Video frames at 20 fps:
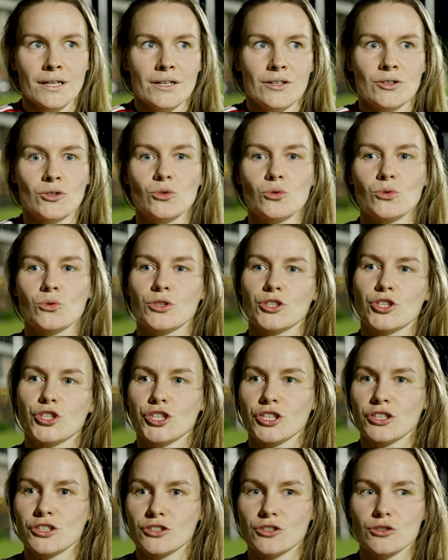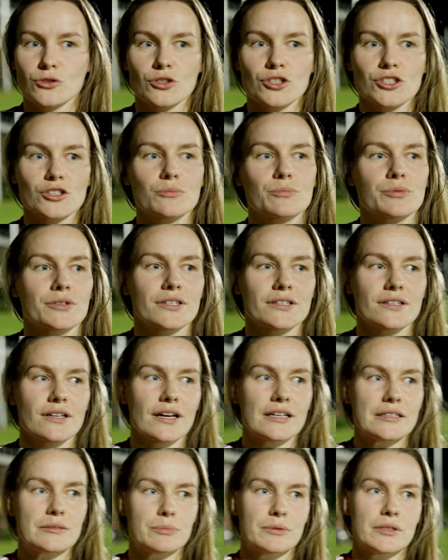Ну, ощущения сложно
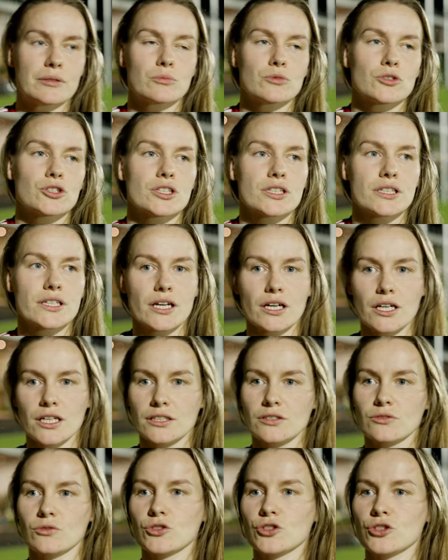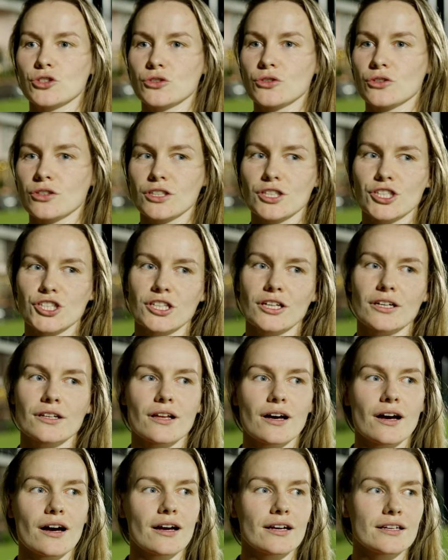передать, потому что я это очень долго
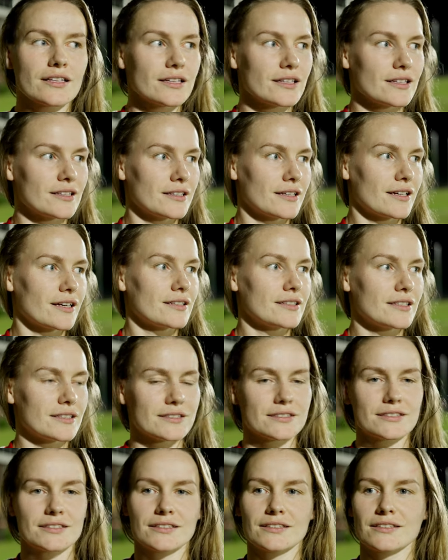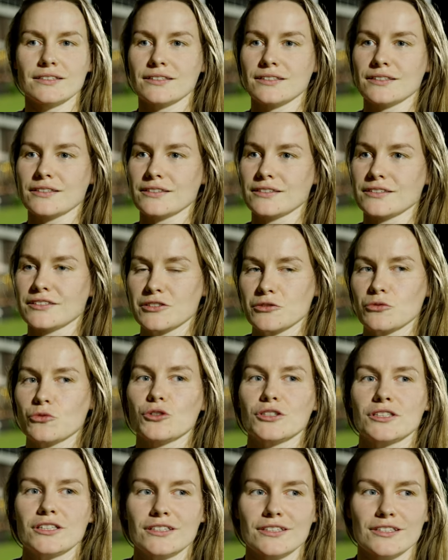ждала, и, наконец-то,
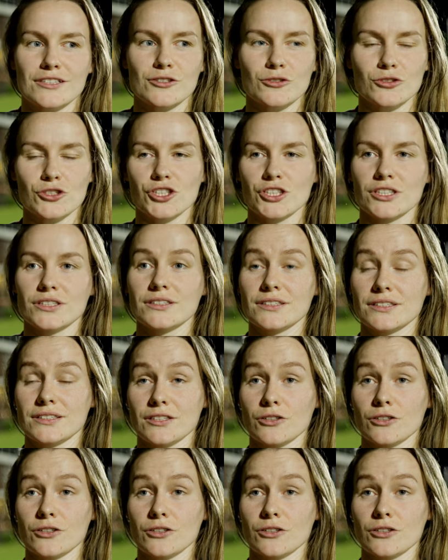сегодня это случилось.